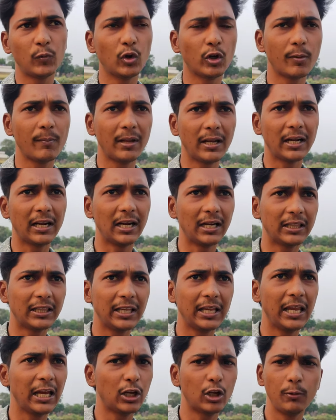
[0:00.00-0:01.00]
जो कि मेरे घर
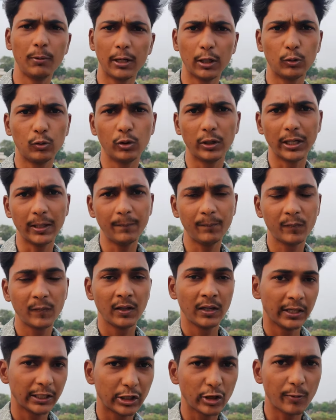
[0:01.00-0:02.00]
से एक किलोमीटर दूर है
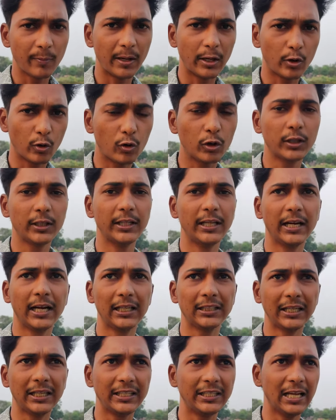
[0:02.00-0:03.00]
क्योंकि मैं ड्रोन से
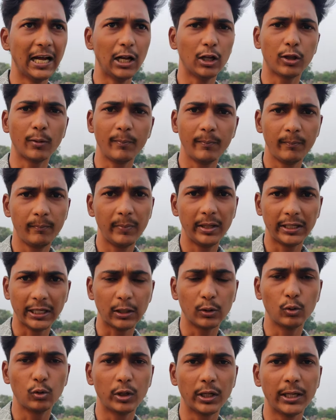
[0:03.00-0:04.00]
देखा था ग्यारह सौ मीटर
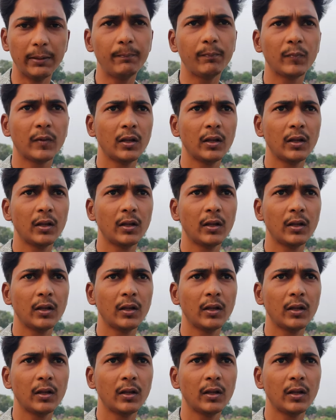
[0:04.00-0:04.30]
दूर है